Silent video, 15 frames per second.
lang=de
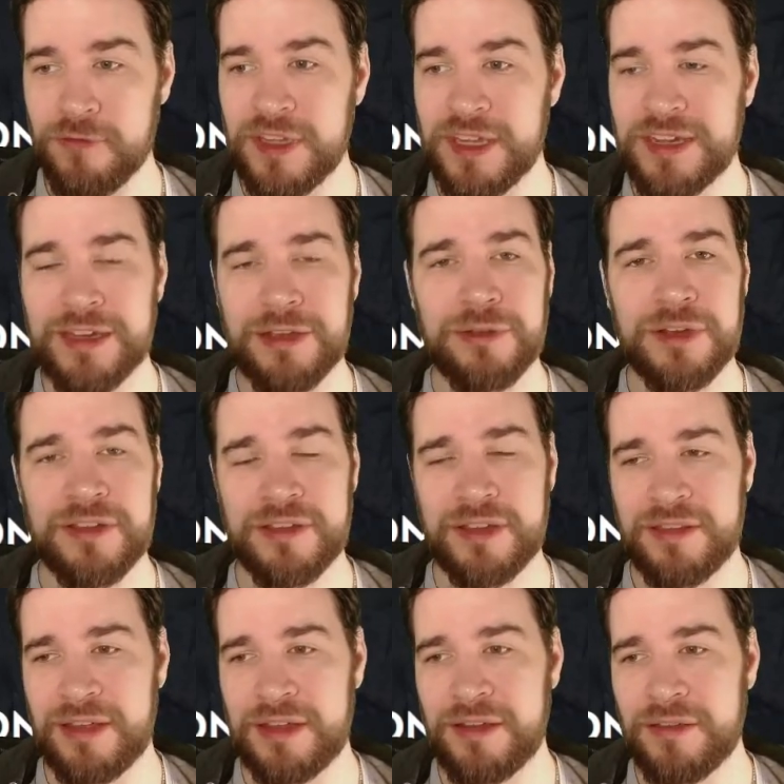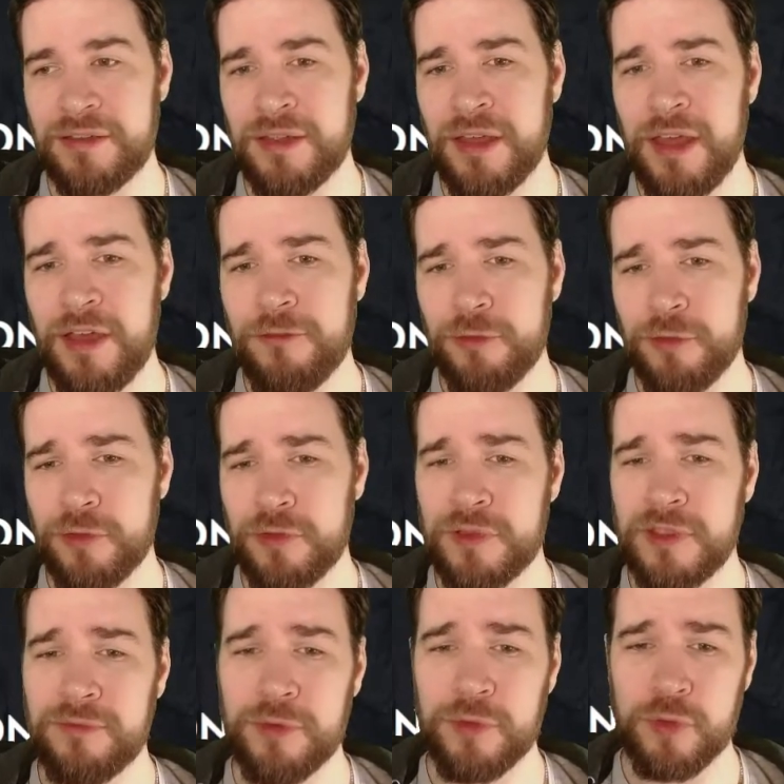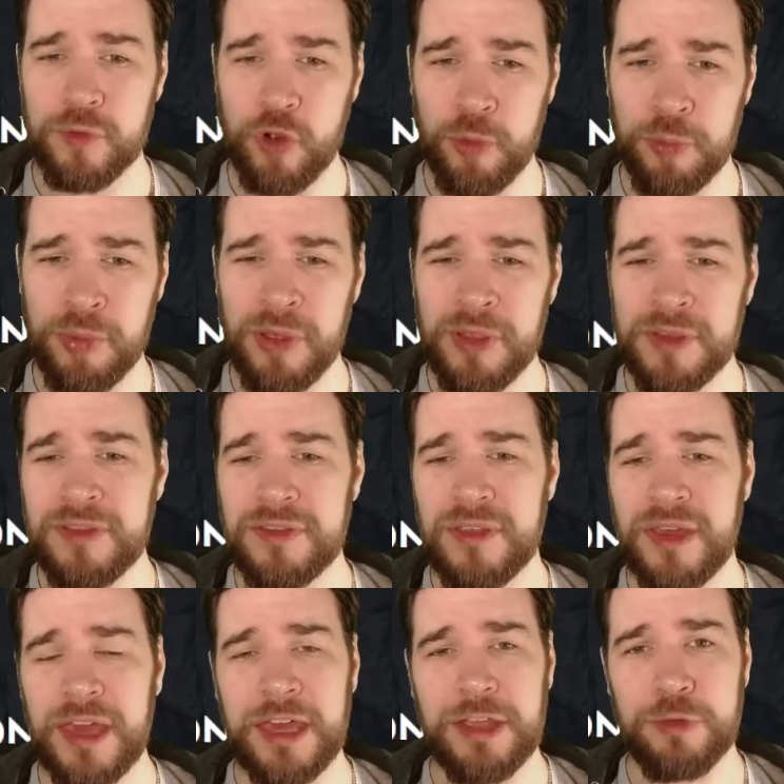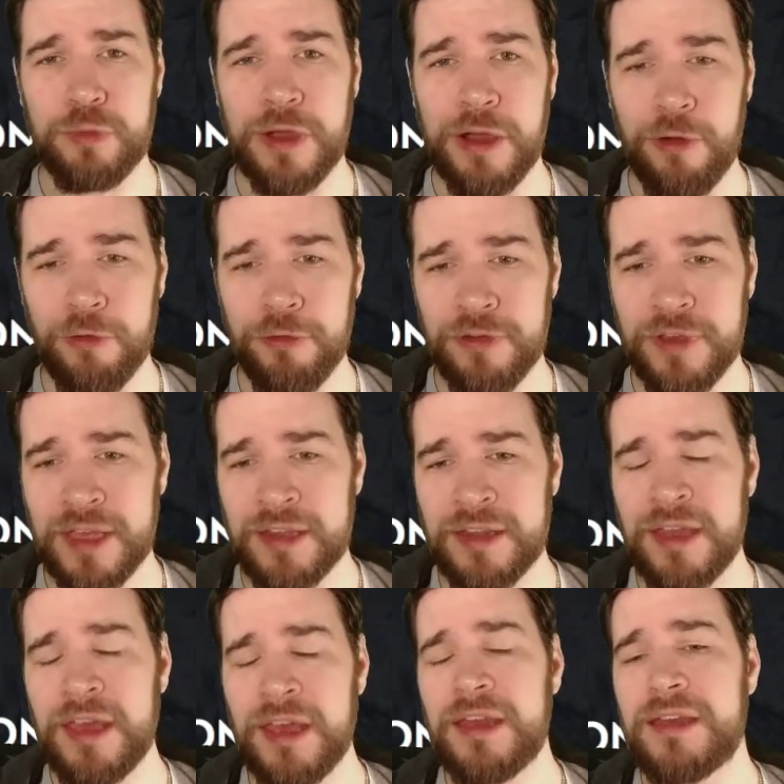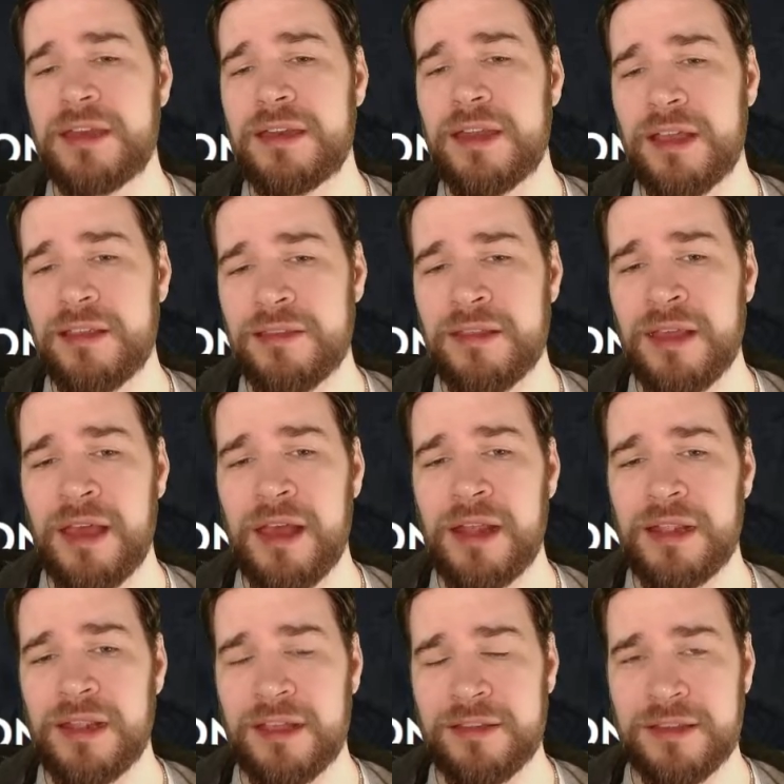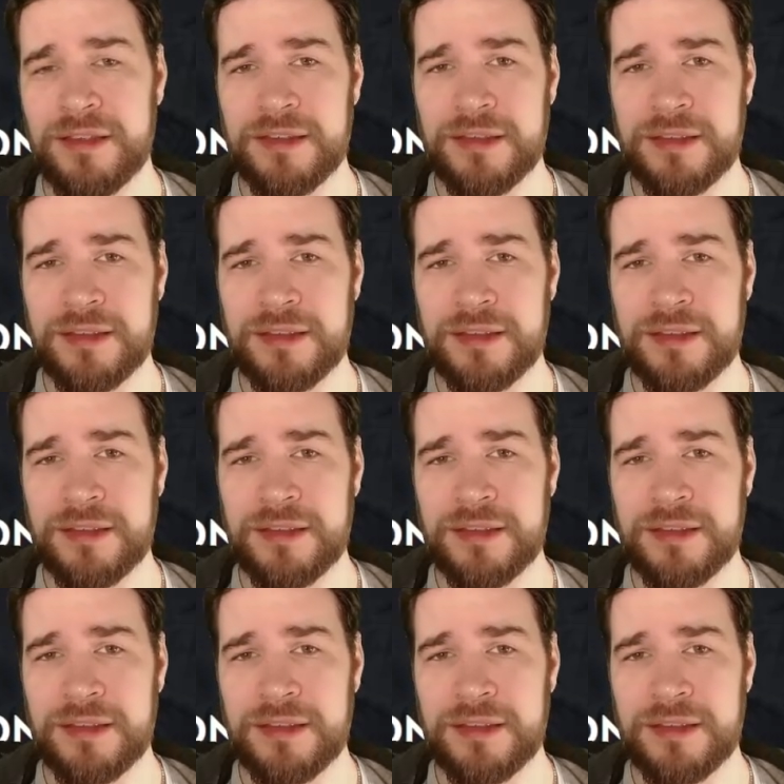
Wie genau das jetzt alles funktionieren wird und ob diese Rechnung aufgeht, das lasse ich